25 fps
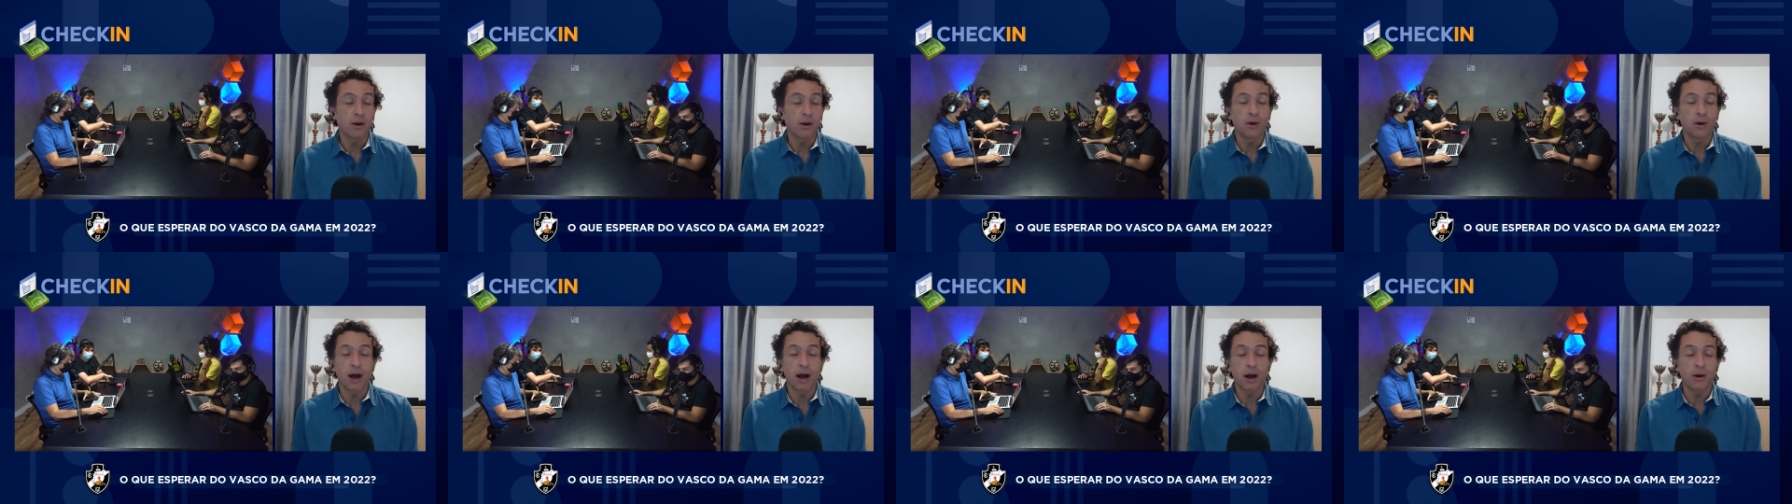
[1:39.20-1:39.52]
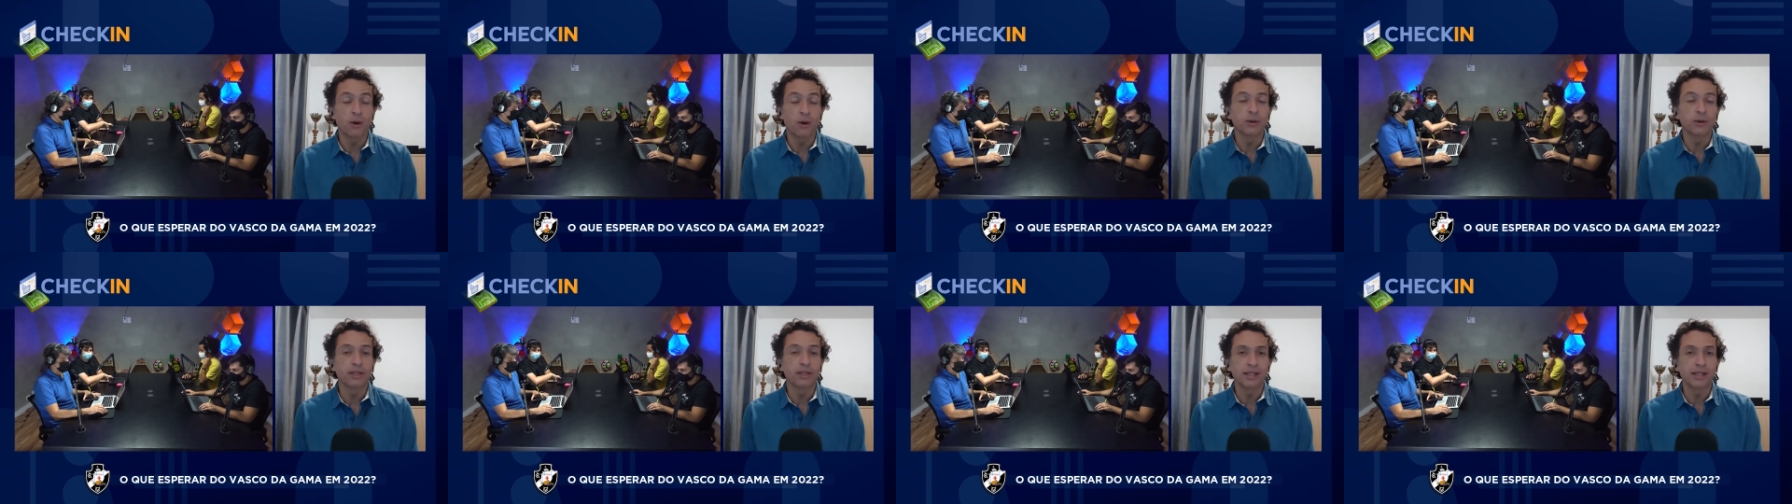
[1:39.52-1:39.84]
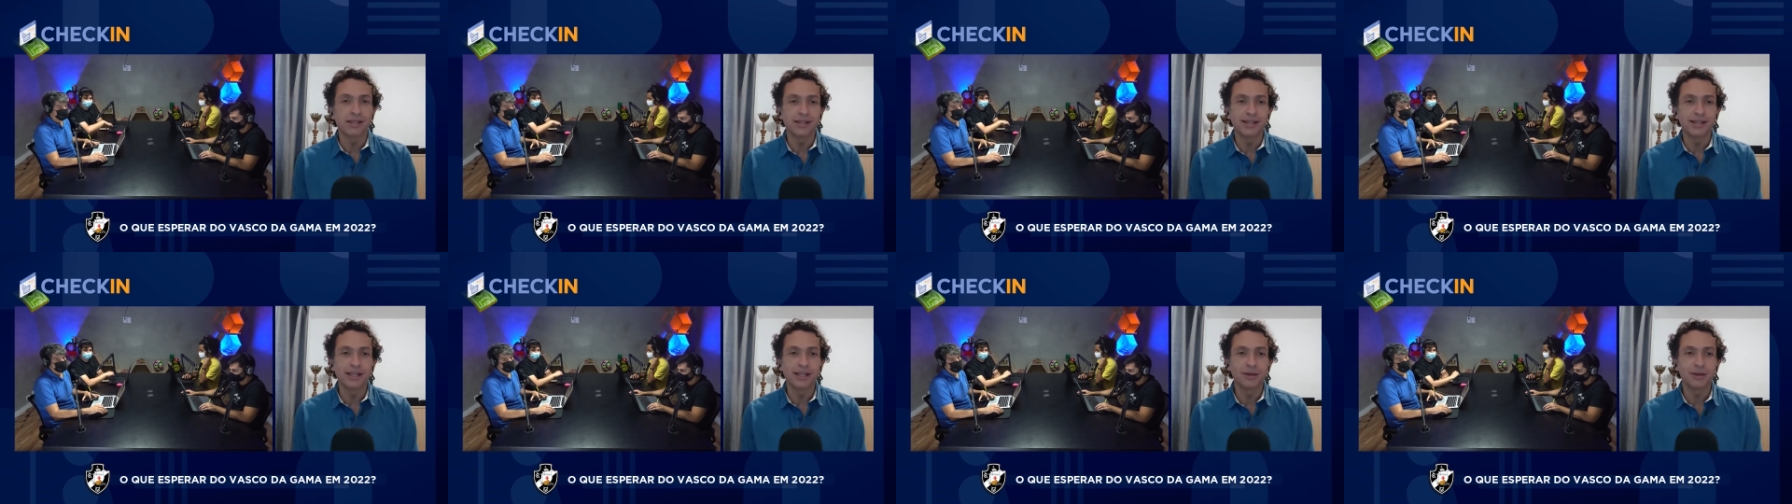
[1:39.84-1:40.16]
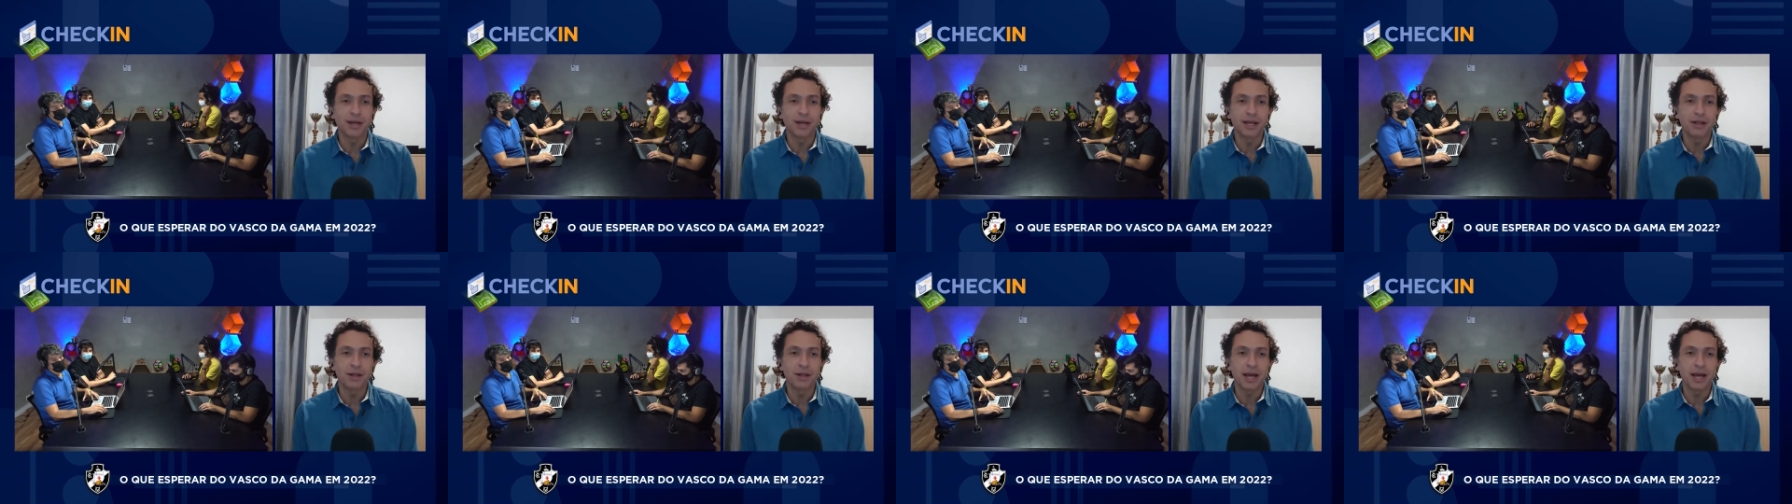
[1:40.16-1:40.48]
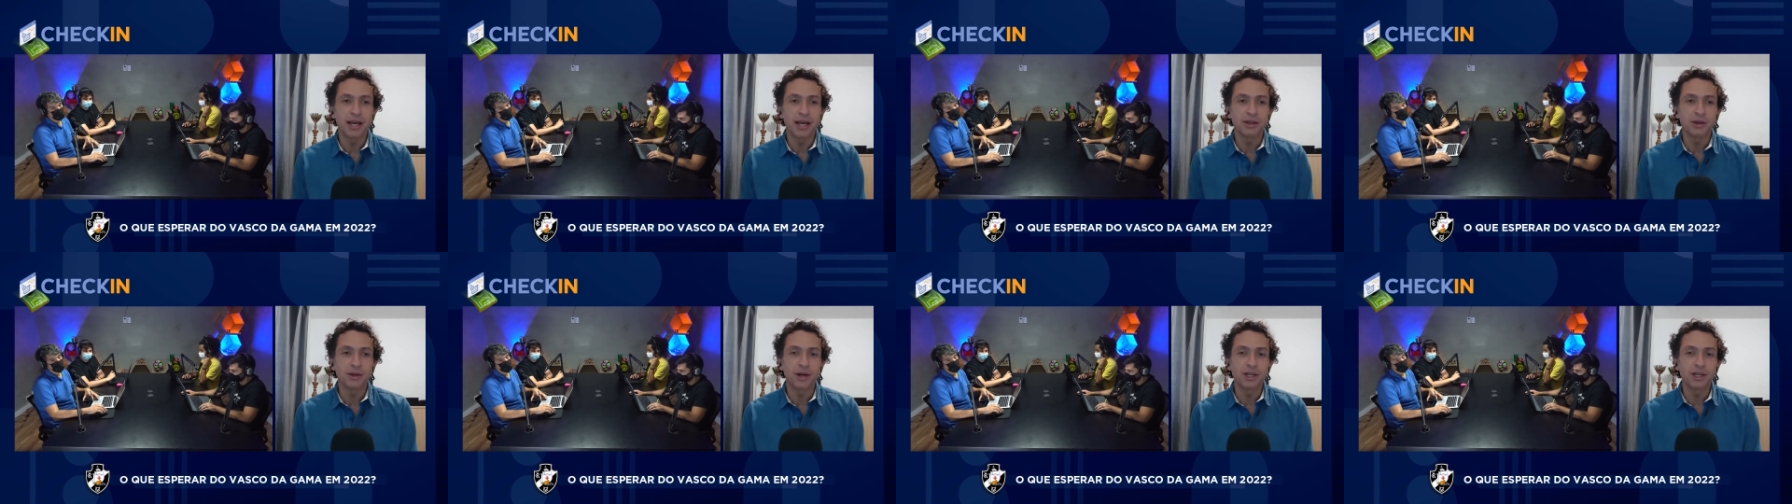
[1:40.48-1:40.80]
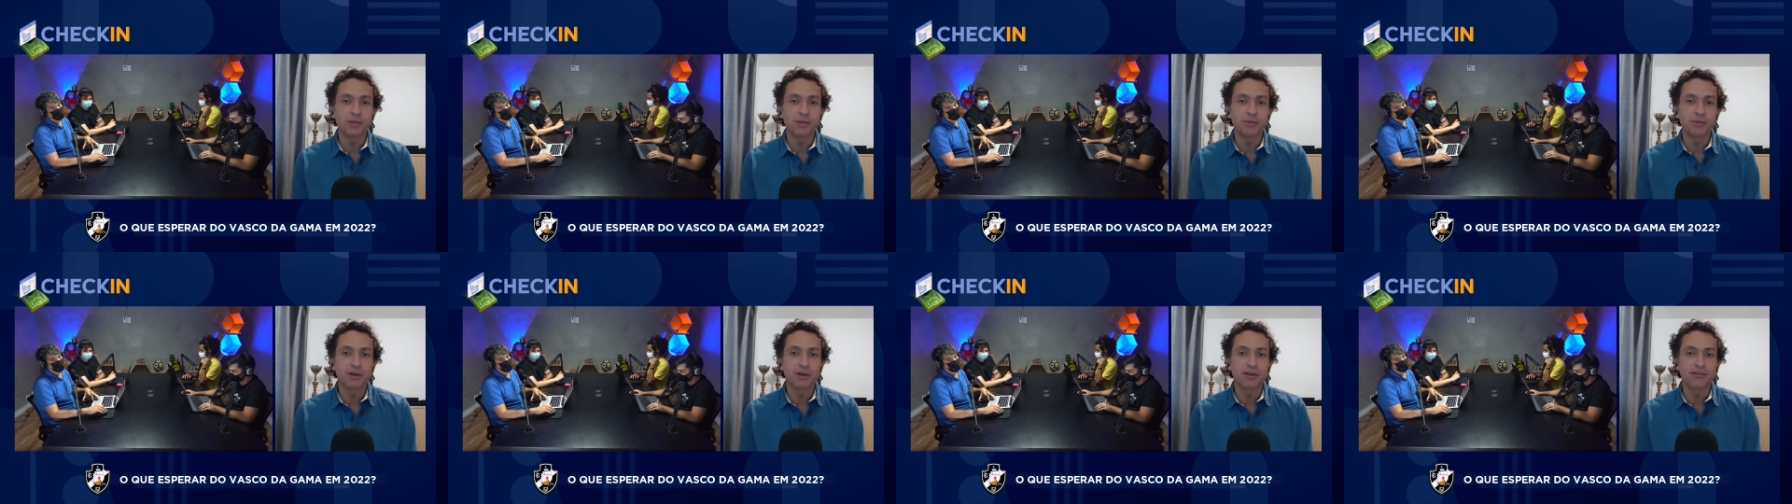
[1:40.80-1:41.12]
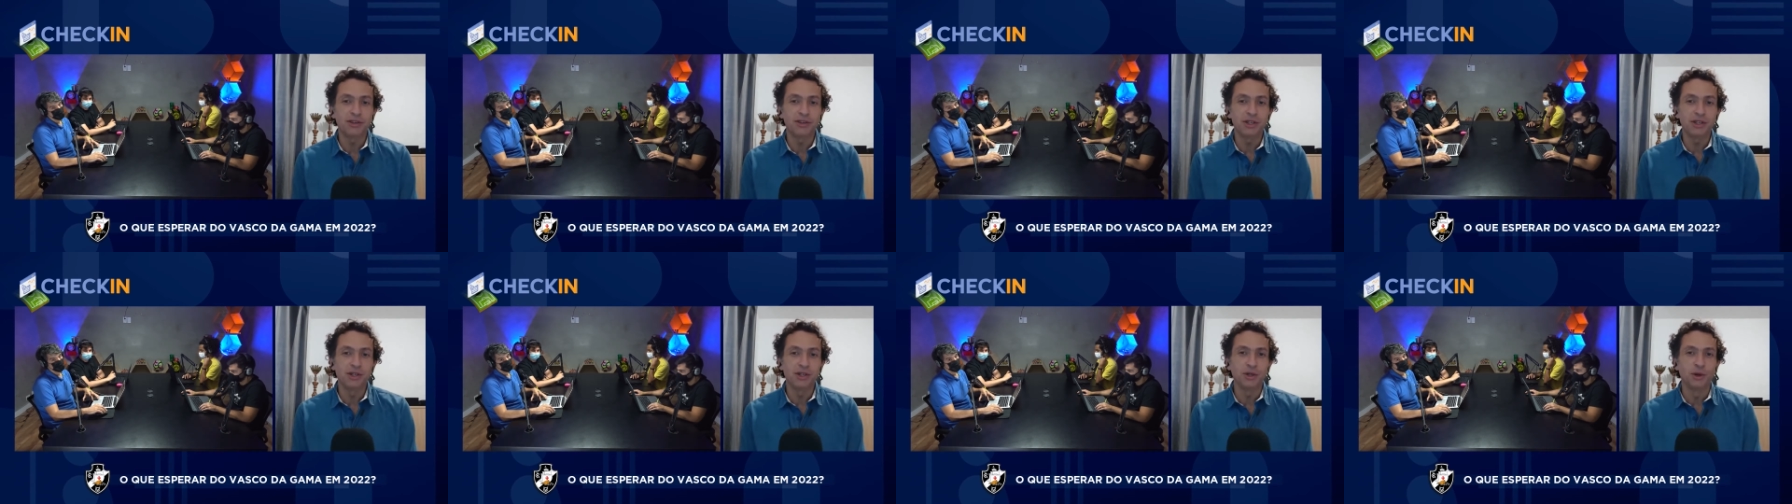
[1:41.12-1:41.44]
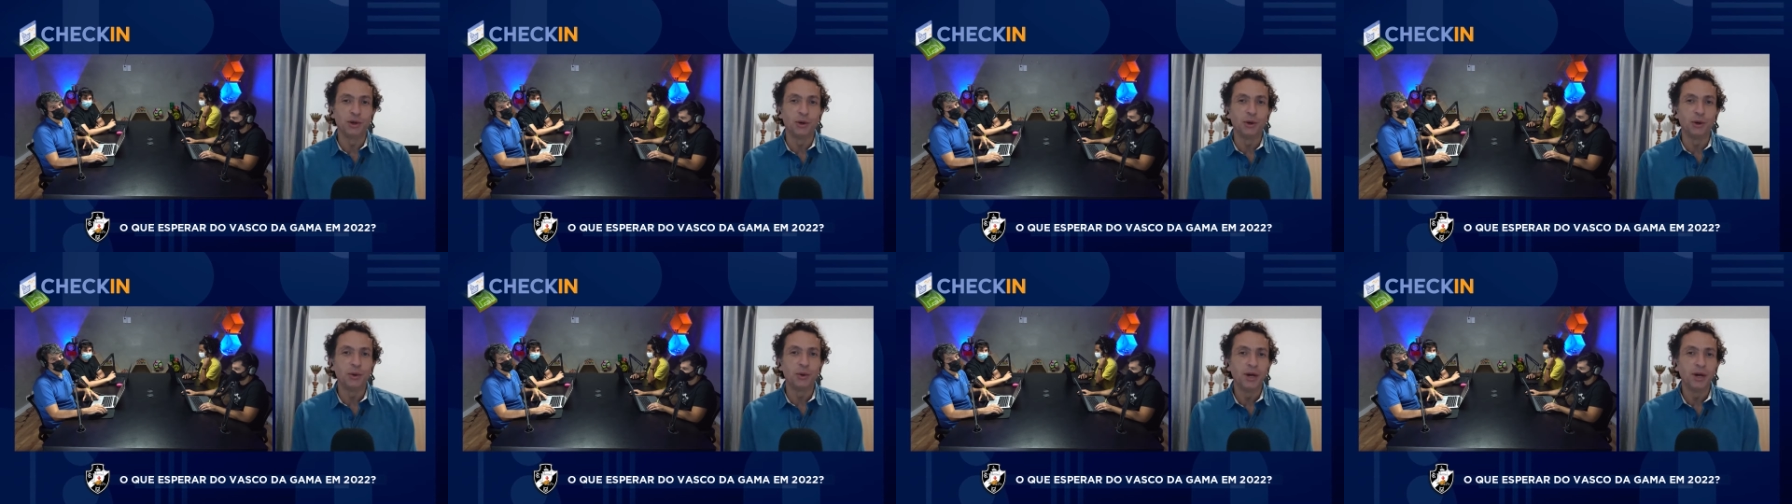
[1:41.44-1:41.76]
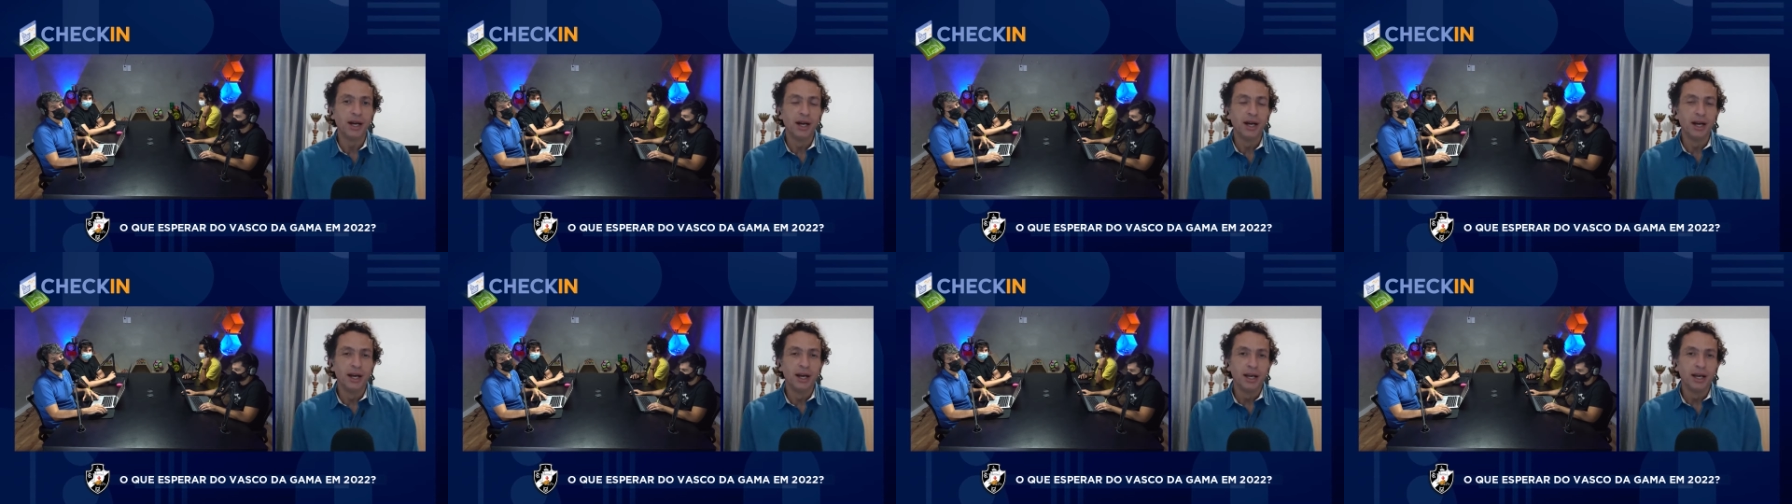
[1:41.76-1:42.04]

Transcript: acontecido em, em 2021